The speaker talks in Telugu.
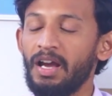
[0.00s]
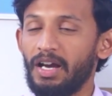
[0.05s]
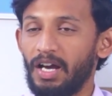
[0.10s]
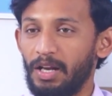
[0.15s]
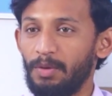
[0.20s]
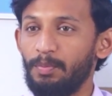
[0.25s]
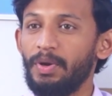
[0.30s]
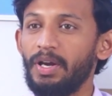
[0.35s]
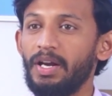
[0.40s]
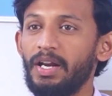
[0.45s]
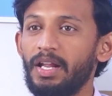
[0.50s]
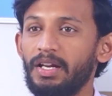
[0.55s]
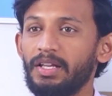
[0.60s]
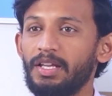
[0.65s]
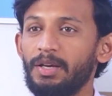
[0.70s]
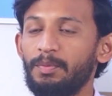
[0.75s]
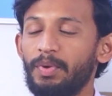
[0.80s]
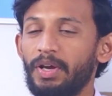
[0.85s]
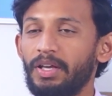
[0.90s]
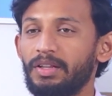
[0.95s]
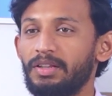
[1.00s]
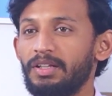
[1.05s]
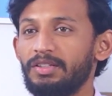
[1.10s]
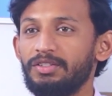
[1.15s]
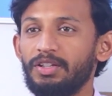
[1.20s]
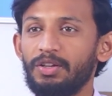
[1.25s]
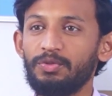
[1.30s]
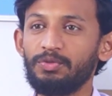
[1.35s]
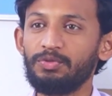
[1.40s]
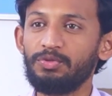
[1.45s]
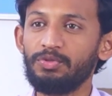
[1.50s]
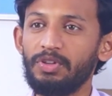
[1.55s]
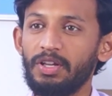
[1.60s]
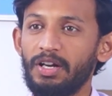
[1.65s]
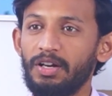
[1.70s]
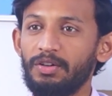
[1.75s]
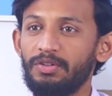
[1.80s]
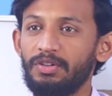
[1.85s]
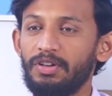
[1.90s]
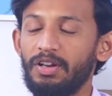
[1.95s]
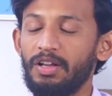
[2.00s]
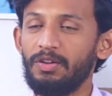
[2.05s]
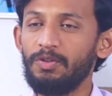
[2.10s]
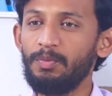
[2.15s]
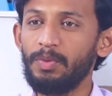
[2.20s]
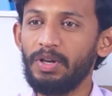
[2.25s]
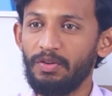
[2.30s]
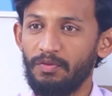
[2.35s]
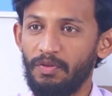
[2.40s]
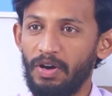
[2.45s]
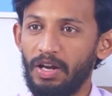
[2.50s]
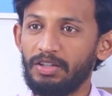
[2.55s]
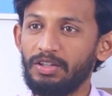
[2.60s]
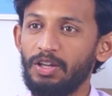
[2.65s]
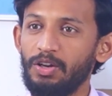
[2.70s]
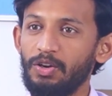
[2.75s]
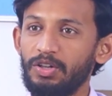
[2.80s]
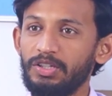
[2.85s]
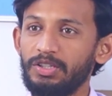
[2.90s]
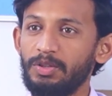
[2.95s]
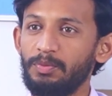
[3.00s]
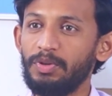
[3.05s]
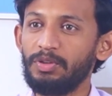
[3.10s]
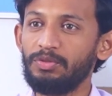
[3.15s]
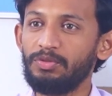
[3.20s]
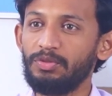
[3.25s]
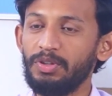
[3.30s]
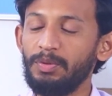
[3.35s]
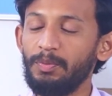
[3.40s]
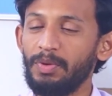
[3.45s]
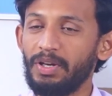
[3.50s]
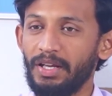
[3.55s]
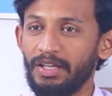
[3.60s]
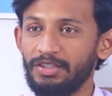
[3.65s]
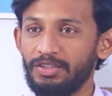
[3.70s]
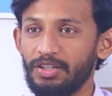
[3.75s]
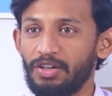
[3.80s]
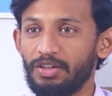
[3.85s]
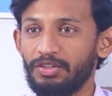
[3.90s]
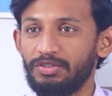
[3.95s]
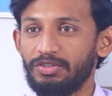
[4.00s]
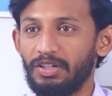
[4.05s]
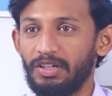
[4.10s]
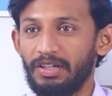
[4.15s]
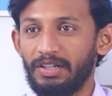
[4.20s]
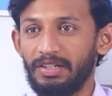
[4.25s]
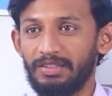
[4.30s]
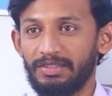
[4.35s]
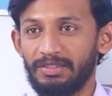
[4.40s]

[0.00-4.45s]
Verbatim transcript: కలిపేయడానికే ప్రయత్నం జరుగుతుందని అంటున్నారు మరి వార్తల్లో నిజమెంతుంది మరి ఏం జరగచ్చు అంటారు